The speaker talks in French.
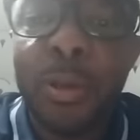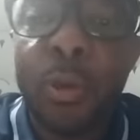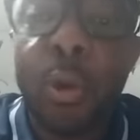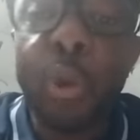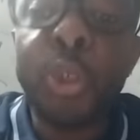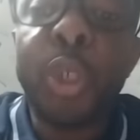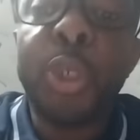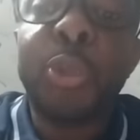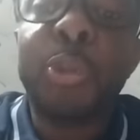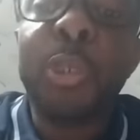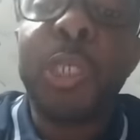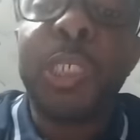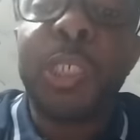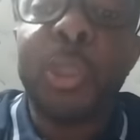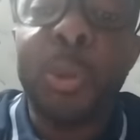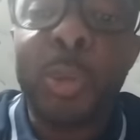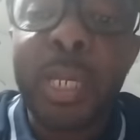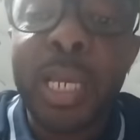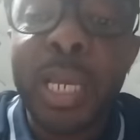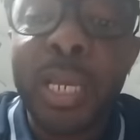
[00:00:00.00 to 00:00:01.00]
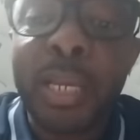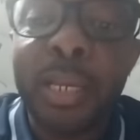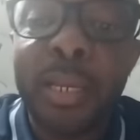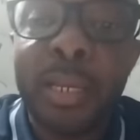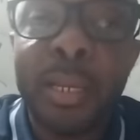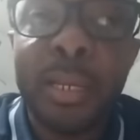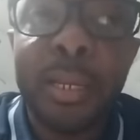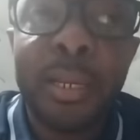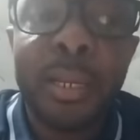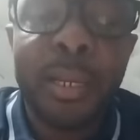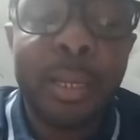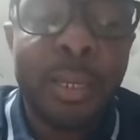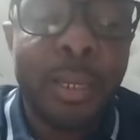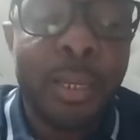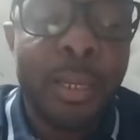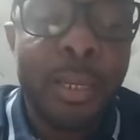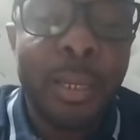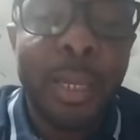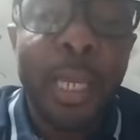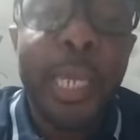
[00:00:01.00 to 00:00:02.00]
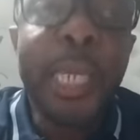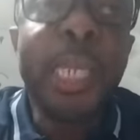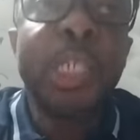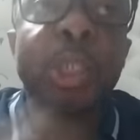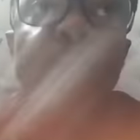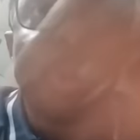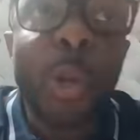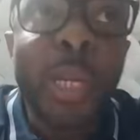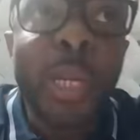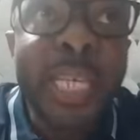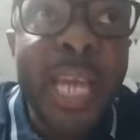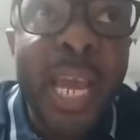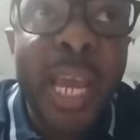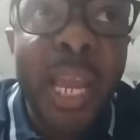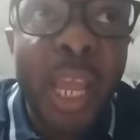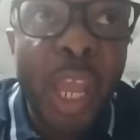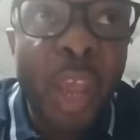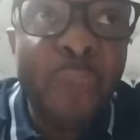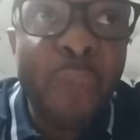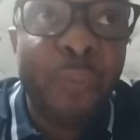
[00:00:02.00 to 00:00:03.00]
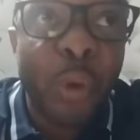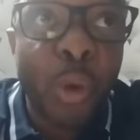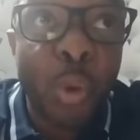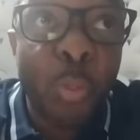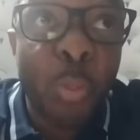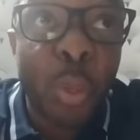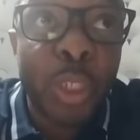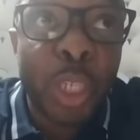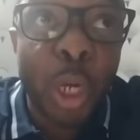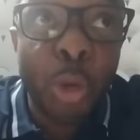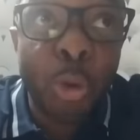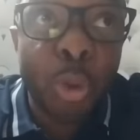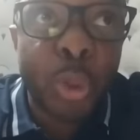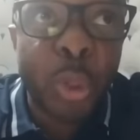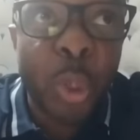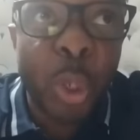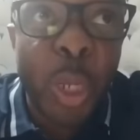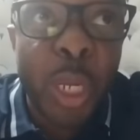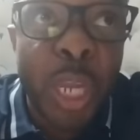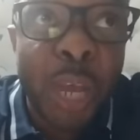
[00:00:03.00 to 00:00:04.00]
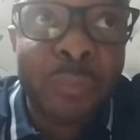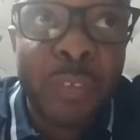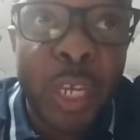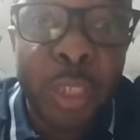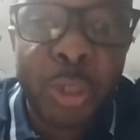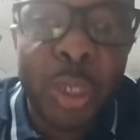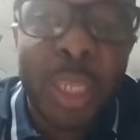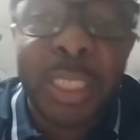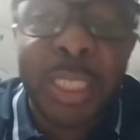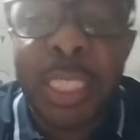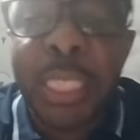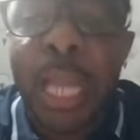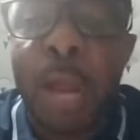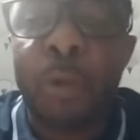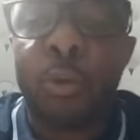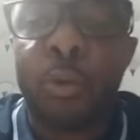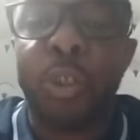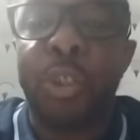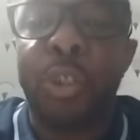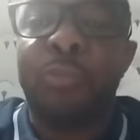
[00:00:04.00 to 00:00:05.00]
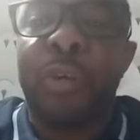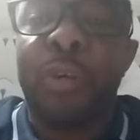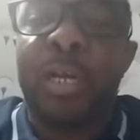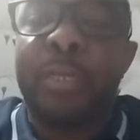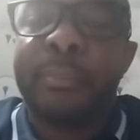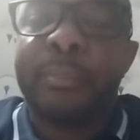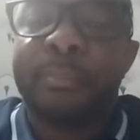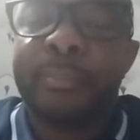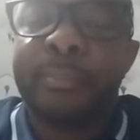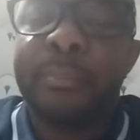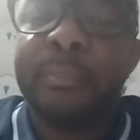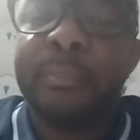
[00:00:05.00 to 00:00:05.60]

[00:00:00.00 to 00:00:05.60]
que je suis historien. Historien, il faut nous montrer le seul élève que tu enseignes en Côte d'Ivoire.